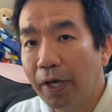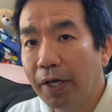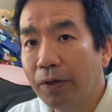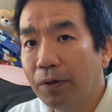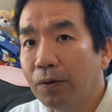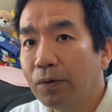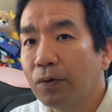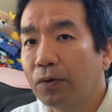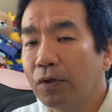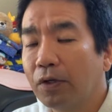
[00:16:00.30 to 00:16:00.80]
い
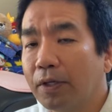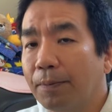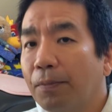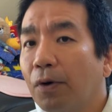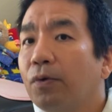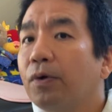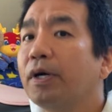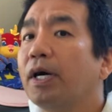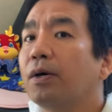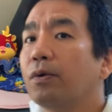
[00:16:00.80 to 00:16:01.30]
うことで
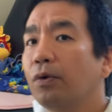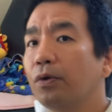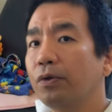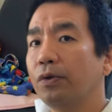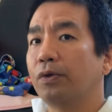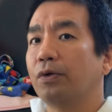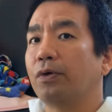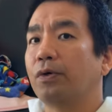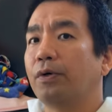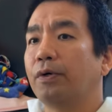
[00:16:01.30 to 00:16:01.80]
僕が今
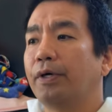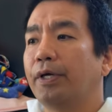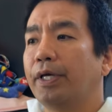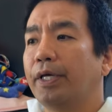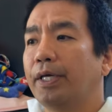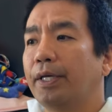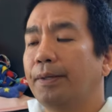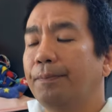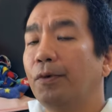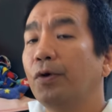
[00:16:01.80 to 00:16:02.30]
度
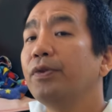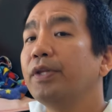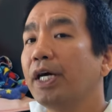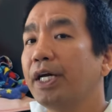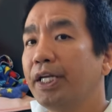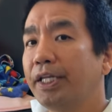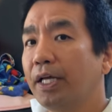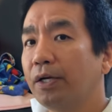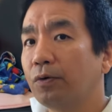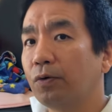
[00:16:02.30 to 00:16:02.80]
問題
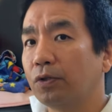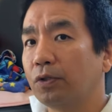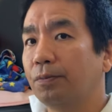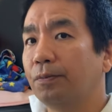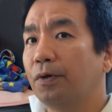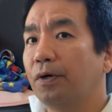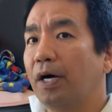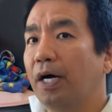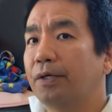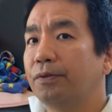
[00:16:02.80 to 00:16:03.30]
になること
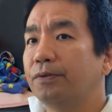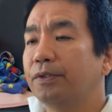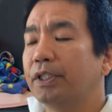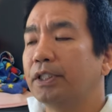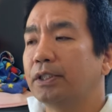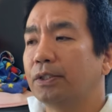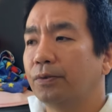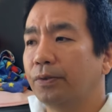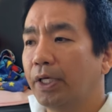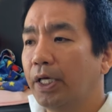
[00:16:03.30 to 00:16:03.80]
もあるんで
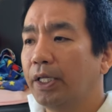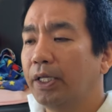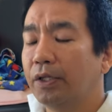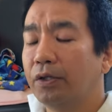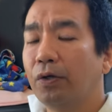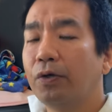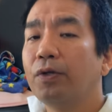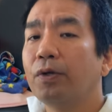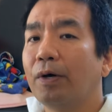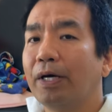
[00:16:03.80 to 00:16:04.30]
すよね。
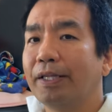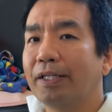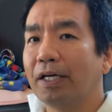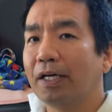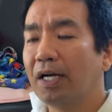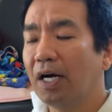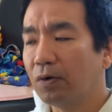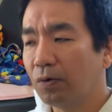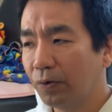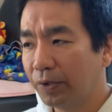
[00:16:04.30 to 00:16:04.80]
というのは
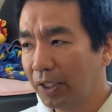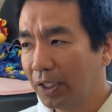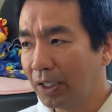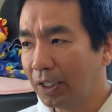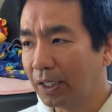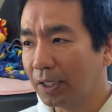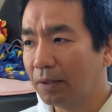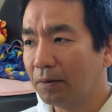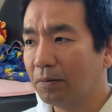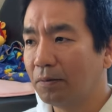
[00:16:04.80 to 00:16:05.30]
過去
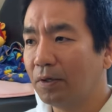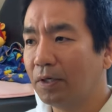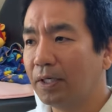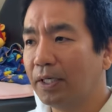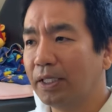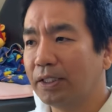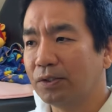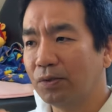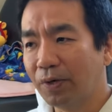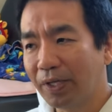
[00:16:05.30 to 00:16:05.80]
に
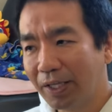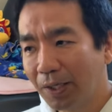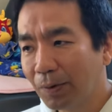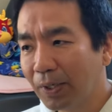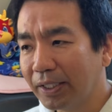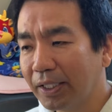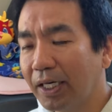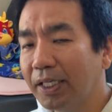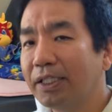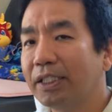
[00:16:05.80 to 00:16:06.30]
それで
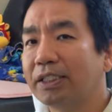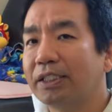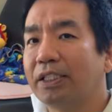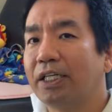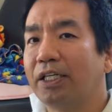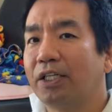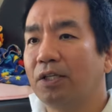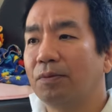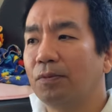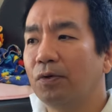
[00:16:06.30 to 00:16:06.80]
はないんですけ
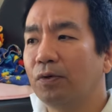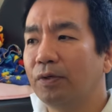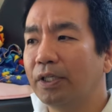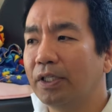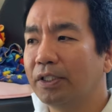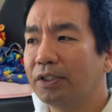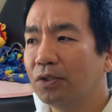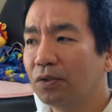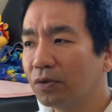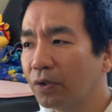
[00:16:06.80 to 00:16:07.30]
れども
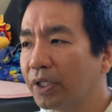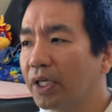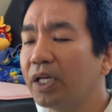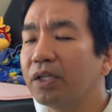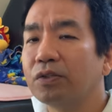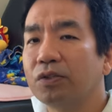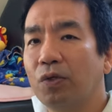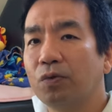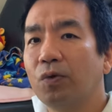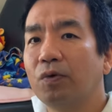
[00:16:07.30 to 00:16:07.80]
ちょっと家
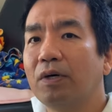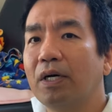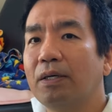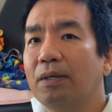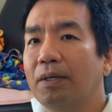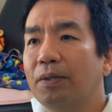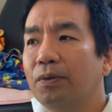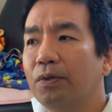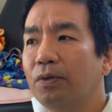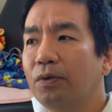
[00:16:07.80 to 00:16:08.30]
の外
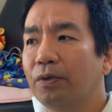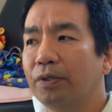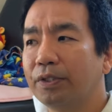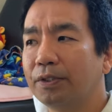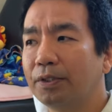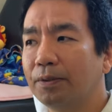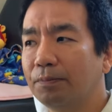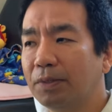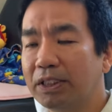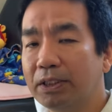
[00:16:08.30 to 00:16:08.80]
側を
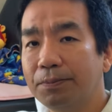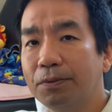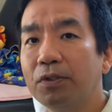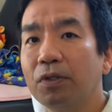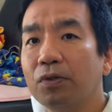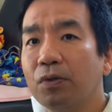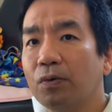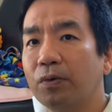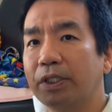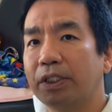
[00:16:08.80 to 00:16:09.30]
自分
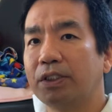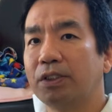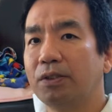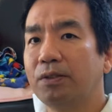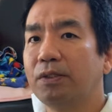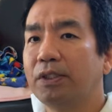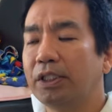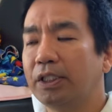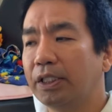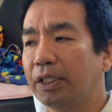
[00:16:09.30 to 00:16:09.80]
のとこで
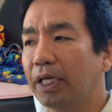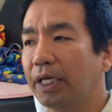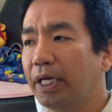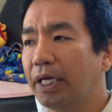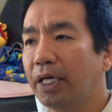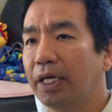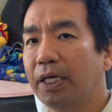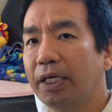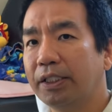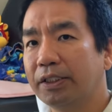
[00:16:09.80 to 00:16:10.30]
修理
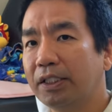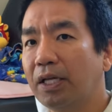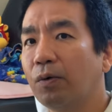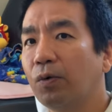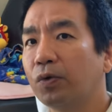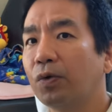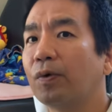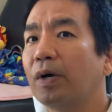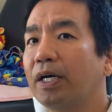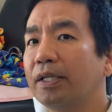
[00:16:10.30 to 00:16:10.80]
した
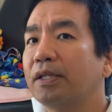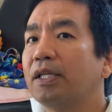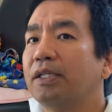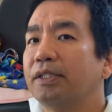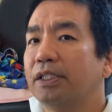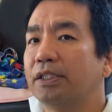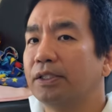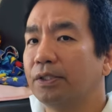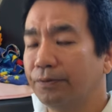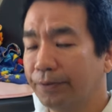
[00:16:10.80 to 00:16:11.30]
ことがあったん
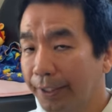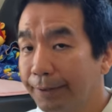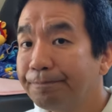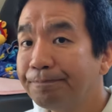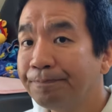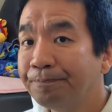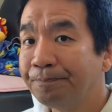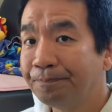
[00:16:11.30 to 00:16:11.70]
ですよね。